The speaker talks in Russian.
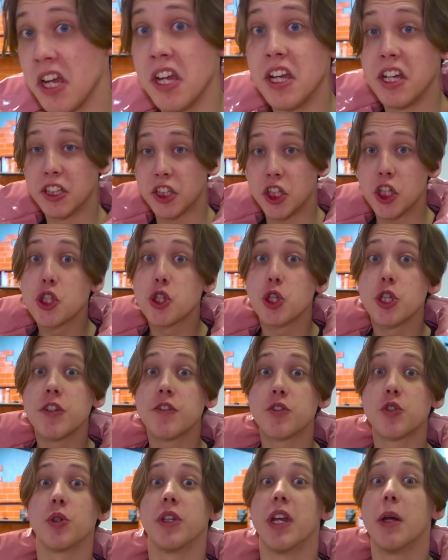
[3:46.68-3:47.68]
И это еще не
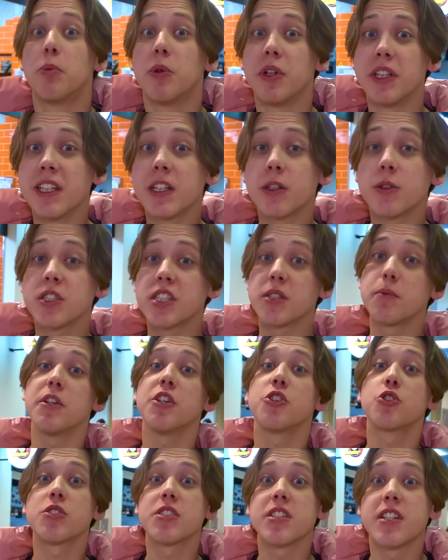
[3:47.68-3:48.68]
все. Я планировал себе
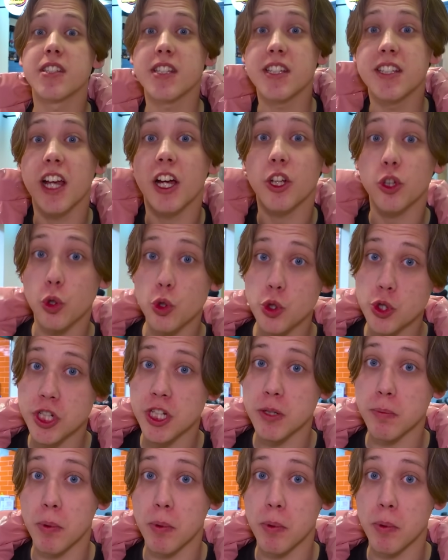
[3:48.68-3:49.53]
еще заказать картошечки